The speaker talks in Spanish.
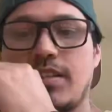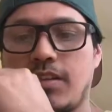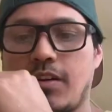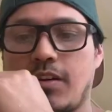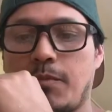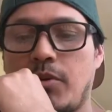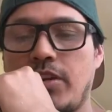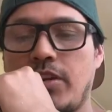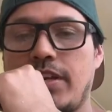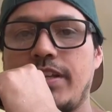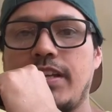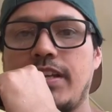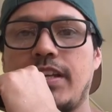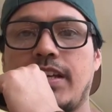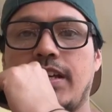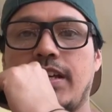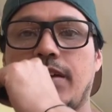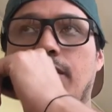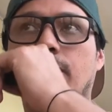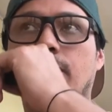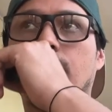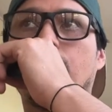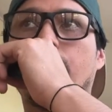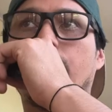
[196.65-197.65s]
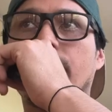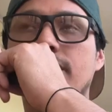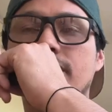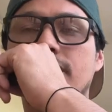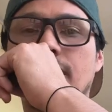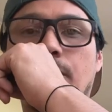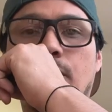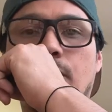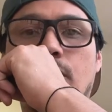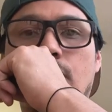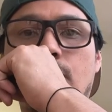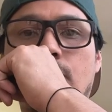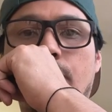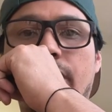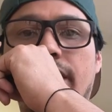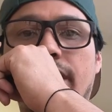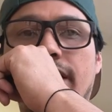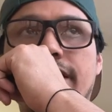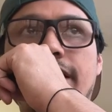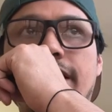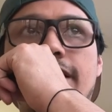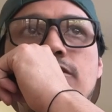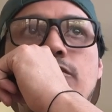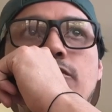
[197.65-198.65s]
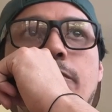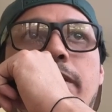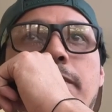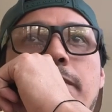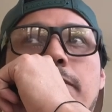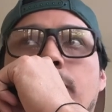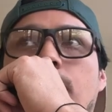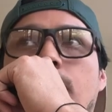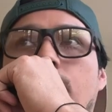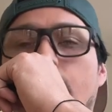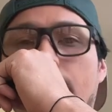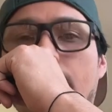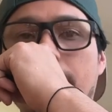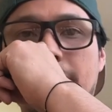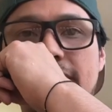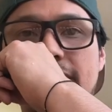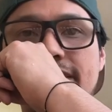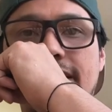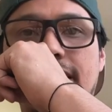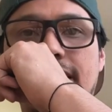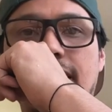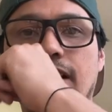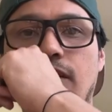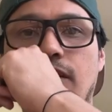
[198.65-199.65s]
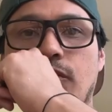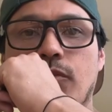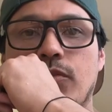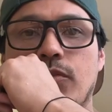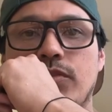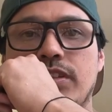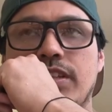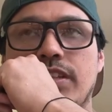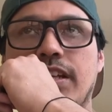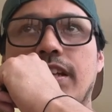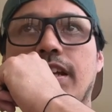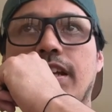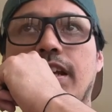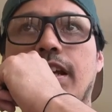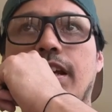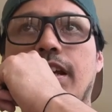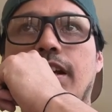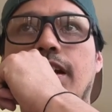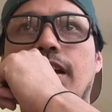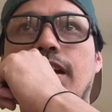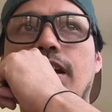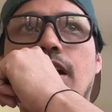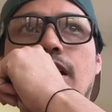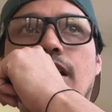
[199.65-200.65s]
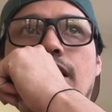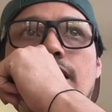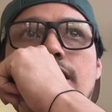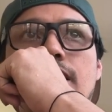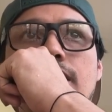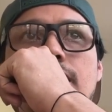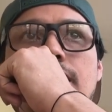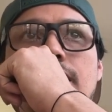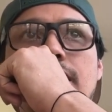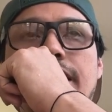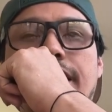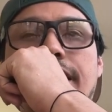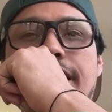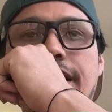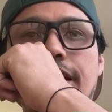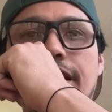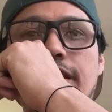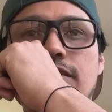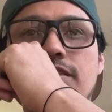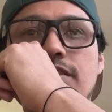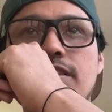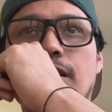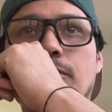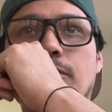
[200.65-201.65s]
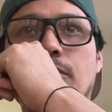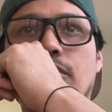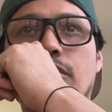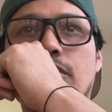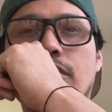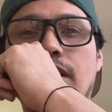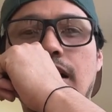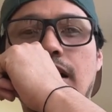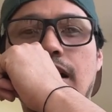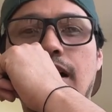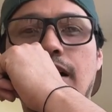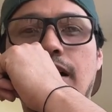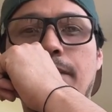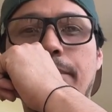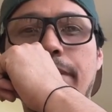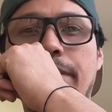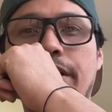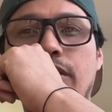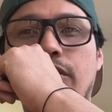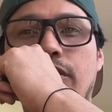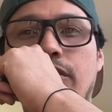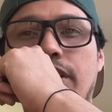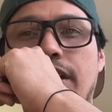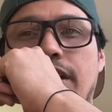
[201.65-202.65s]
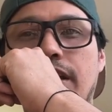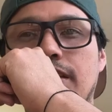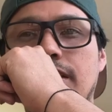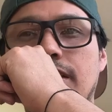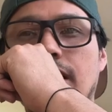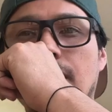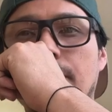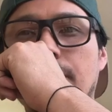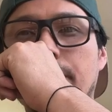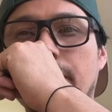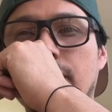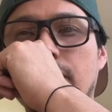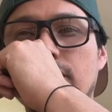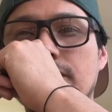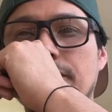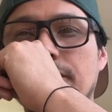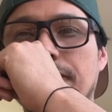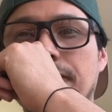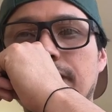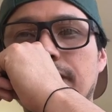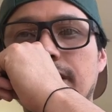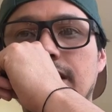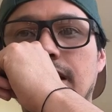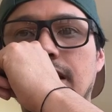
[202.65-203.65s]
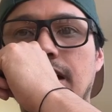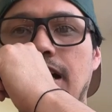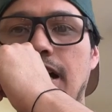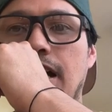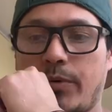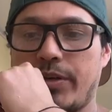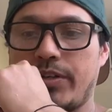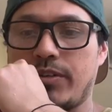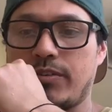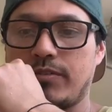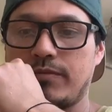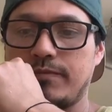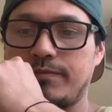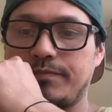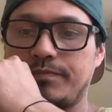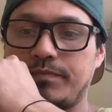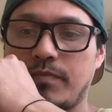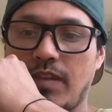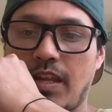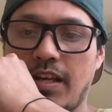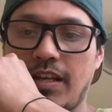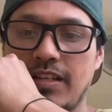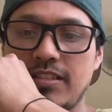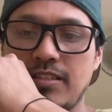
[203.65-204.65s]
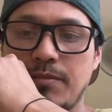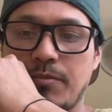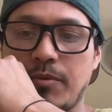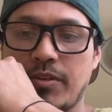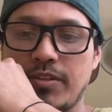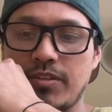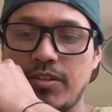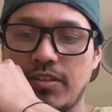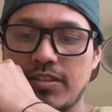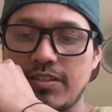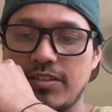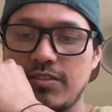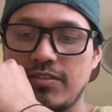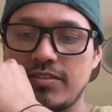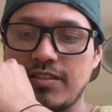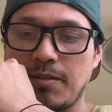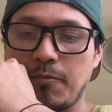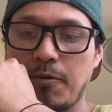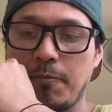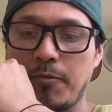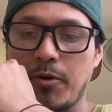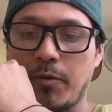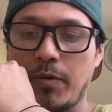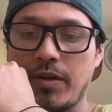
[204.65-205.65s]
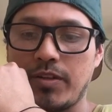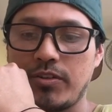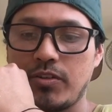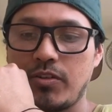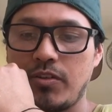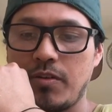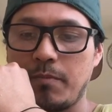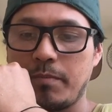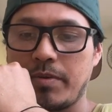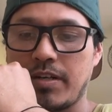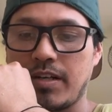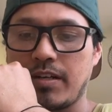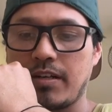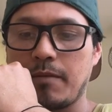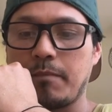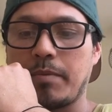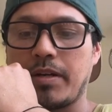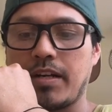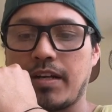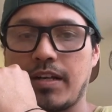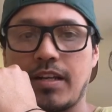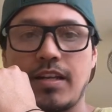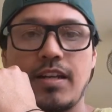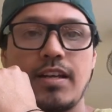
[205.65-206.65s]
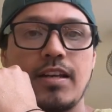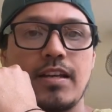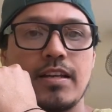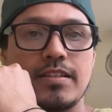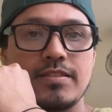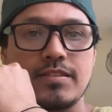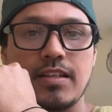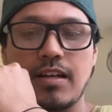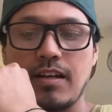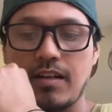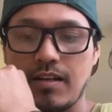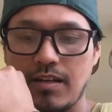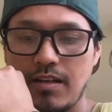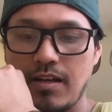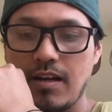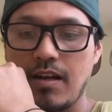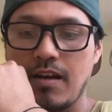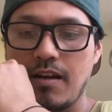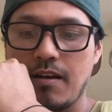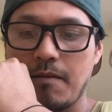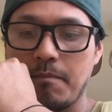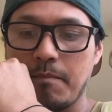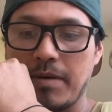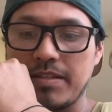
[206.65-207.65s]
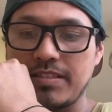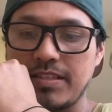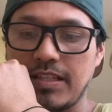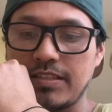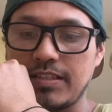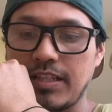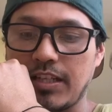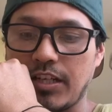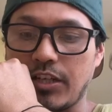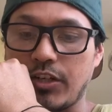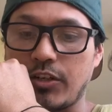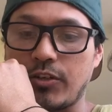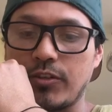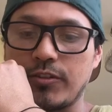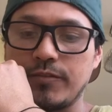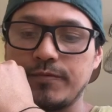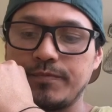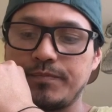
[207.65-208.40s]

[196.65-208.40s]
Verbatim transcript: Como les dije, buen sabor, buen aderezo, buen macerado, tiene ligero sabor a medio oriental, medio chifita. Bueno, en este proyecto recién lo estamos probando y para, qué está bastante rico.